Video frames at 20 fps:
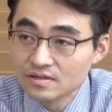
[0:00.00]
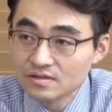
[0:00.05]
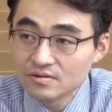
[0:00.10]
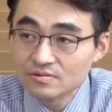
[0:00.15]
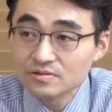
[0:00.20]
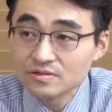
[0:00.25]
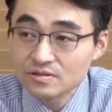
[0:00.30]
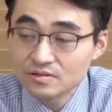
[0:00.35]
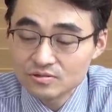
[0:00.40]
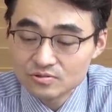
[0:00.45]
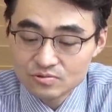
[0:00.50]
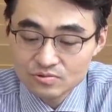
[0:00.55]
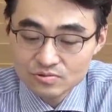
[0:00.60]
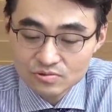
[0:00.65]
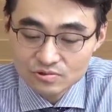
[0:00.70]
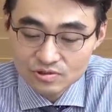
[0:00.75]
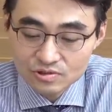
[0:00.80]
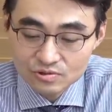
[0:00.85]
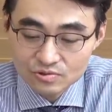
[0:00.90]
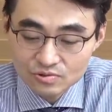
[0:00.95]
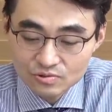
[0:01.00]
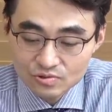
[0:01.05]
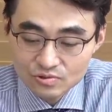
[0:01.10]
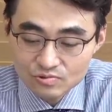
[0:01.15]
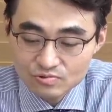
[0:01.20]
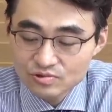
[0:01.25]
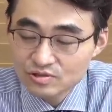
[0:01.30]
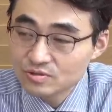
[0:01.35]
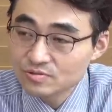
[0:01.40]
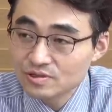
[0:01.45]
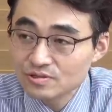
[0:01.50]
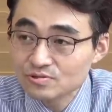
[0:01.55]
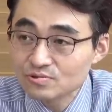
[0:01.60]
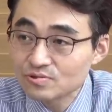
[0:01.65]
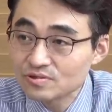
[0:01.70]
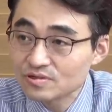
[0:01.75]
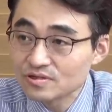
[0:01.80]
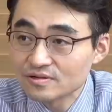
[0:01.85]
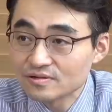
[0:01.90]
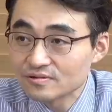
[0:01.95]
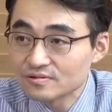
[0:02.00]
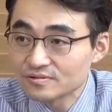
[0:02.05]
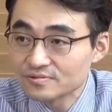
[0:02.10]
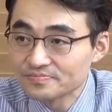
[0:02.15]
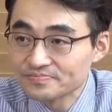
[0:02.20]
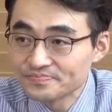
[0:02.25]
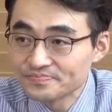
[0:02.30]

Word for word: 현재 기준으로 시총이 61조가 돼요.